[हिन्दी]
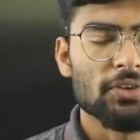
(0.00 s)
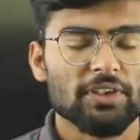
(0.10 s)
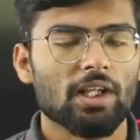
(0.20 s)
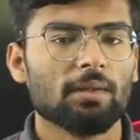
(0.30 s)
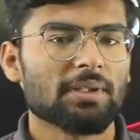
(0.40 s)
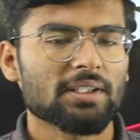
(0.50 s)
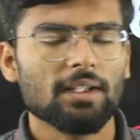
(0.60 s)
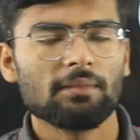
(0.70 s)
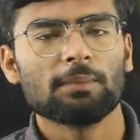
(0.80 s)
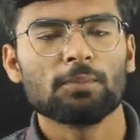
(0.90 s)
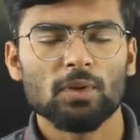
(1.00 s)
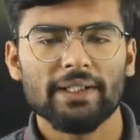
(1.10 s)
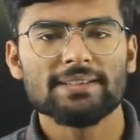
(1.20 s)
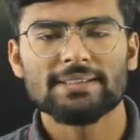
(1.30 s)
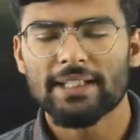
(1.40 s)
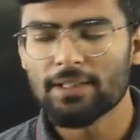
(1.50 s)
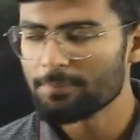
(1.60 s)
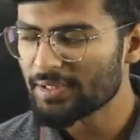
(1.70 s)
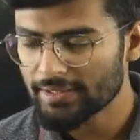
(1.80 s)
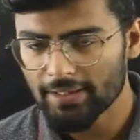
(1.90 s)
तो यहाँ पर ना अब आपको लाइक स्क्रीन
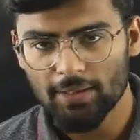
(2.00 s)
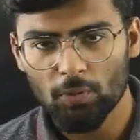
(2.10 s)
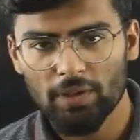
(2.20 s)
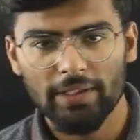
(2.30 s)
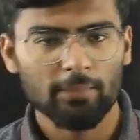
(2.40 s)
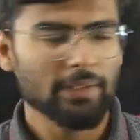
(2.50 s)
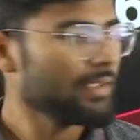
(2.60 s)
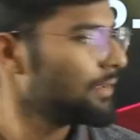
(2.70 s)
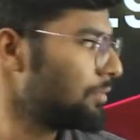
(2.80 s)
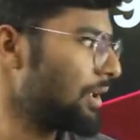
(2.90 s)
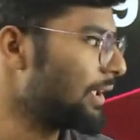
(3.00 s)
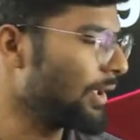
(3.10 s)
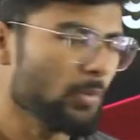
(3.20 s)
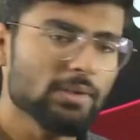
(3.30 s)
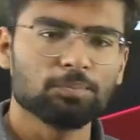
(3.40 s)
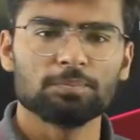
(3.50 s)
पर दिख रहा होगा कि भाई चलते हुए